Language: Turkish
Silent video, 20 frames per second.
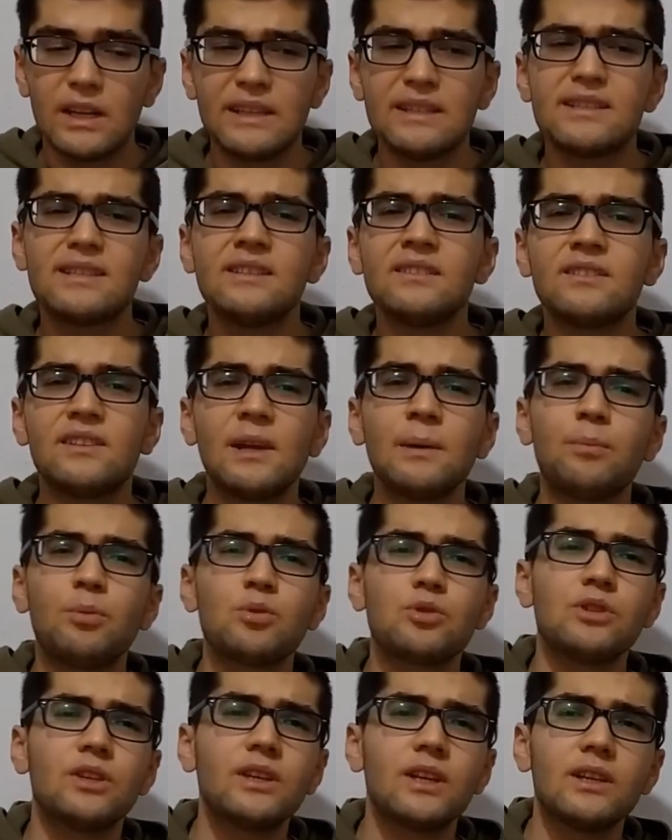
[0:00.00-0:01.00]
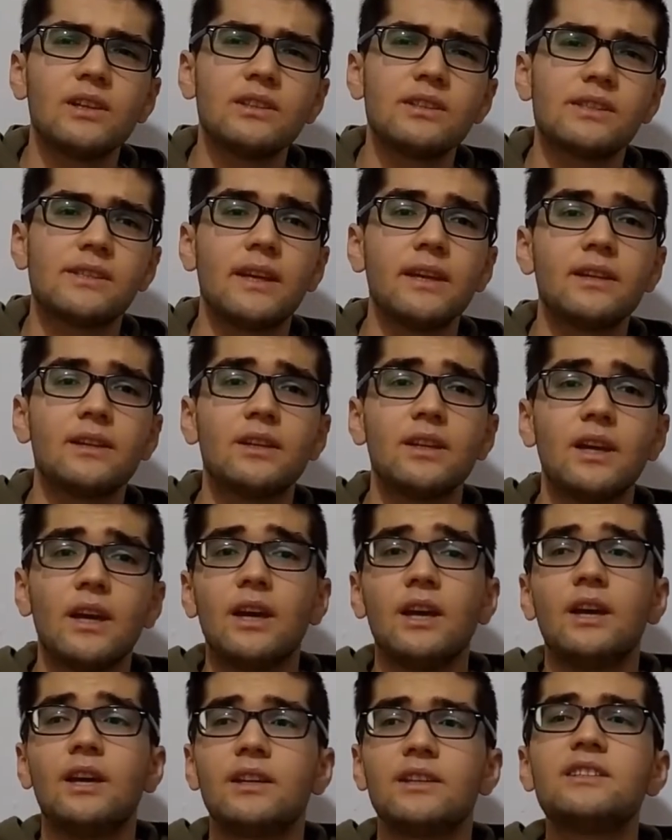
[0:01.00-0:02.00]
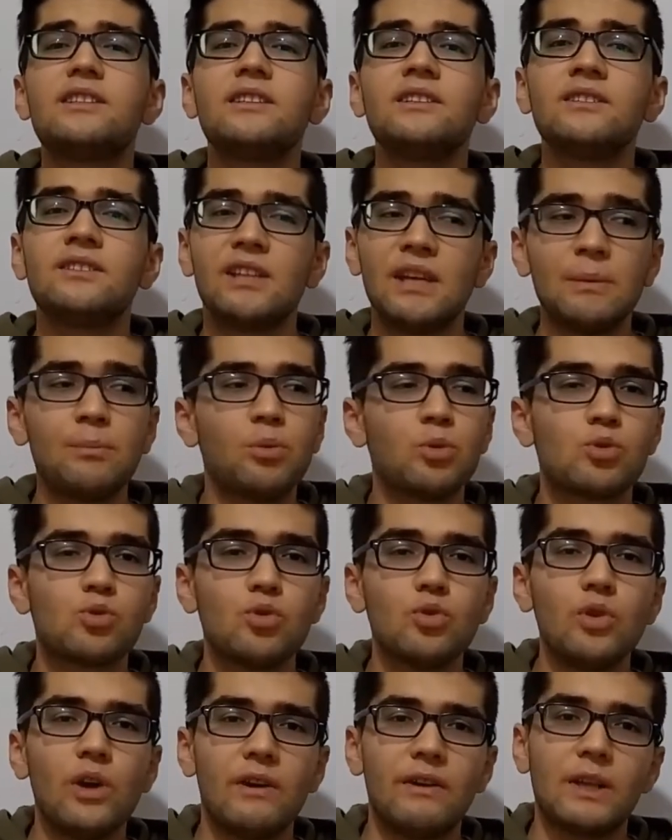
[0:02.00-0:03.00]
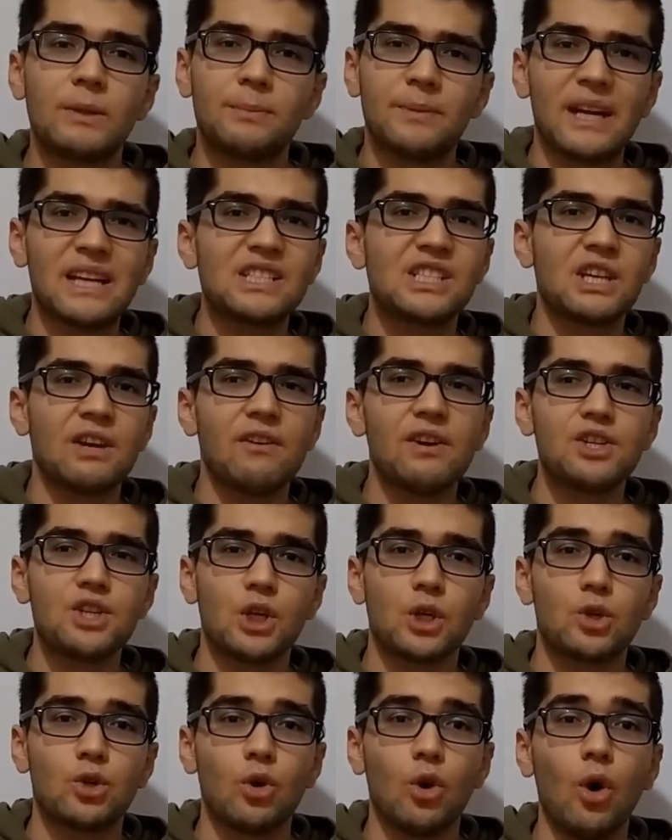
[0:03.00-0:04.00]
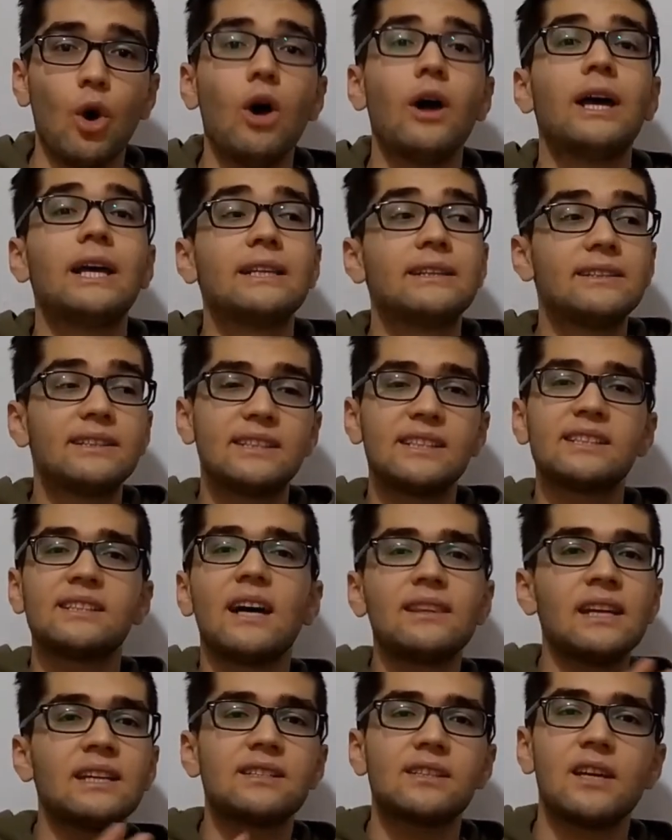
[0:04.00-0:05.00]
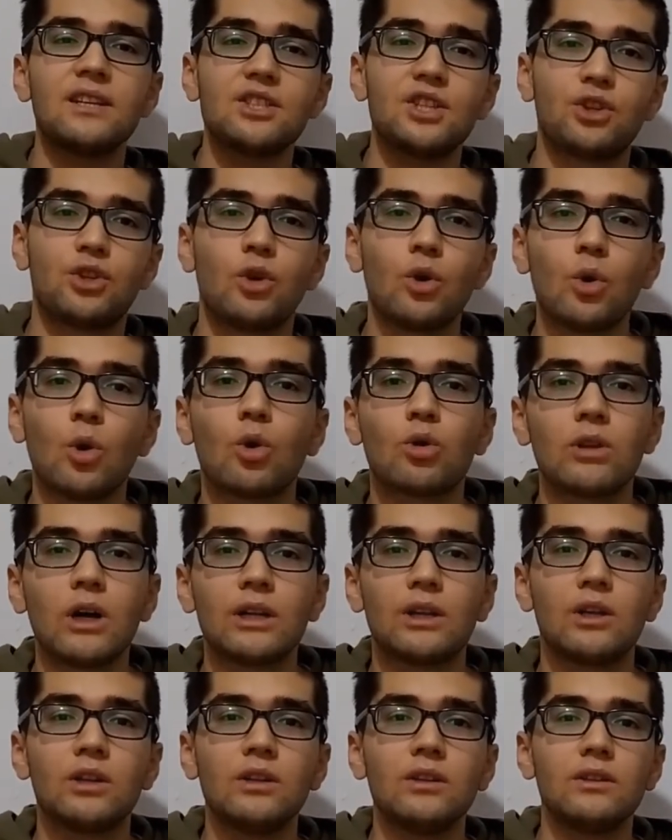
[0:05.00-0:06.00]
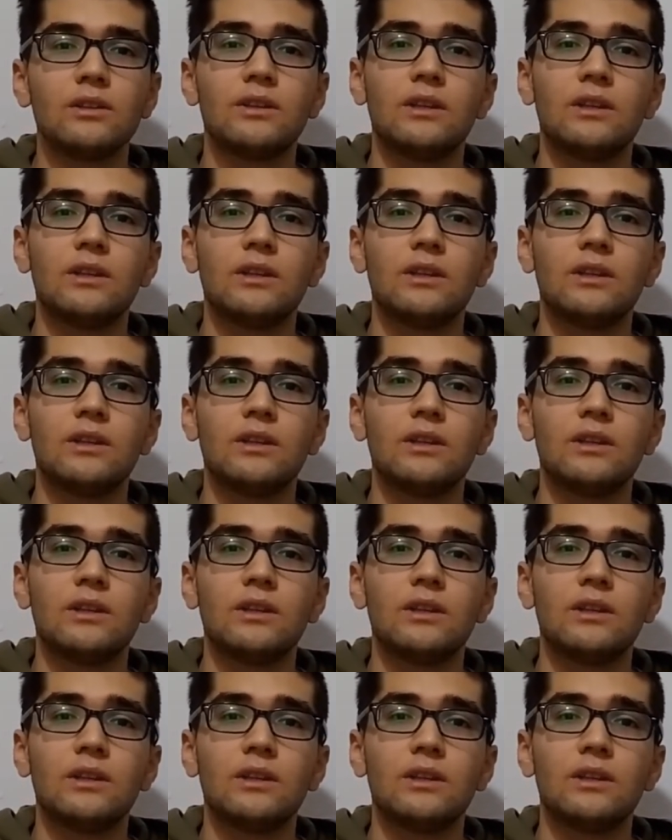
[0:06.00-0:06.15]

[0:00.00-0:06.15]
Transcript: dizinin temposuna gelirsek, dizinin temposu evet biraz yavaş akıyor. Dizi zaten sadece diyaloglardan